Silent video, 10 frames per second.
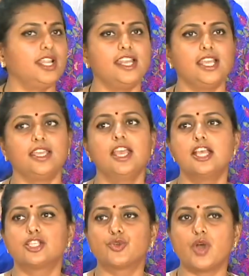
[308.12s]
లేని
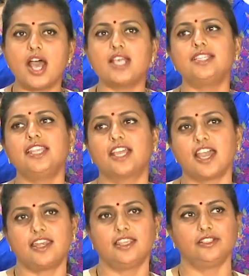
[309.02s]
సుహాసిని
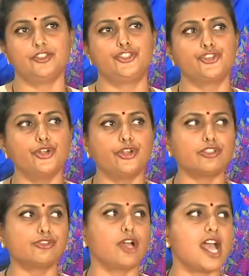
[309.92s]
గారిని చుండ్రు
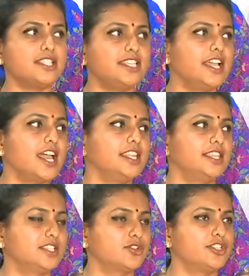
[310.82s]
సుహాసిని గారిని
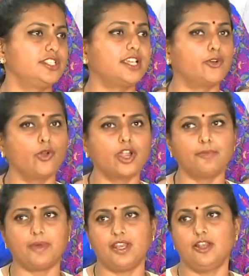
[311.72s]
తీసుకొచ్చి
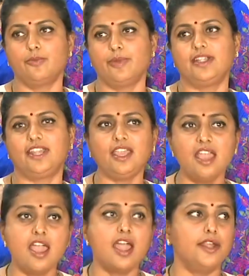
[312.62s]
కూకట్పల్లిలో పెట్టి
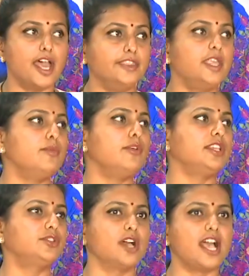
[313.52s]

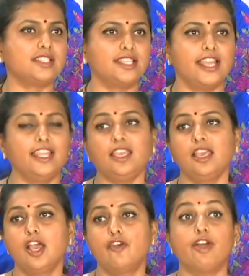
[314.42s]
నందమూరి సుహాసిని అని
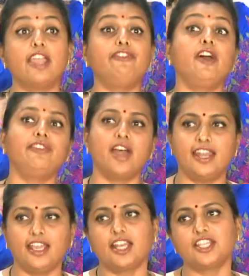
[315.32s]
వైఫ్ ఆఫ్
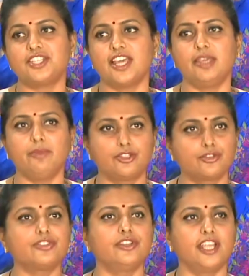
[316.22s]
హరికృష్ణ అని మీరు
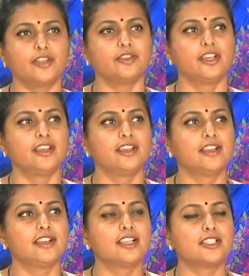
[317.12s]
చూసుంటారు
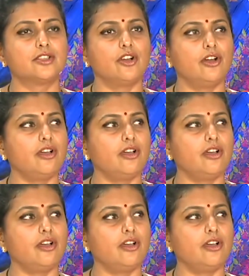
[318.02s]
సో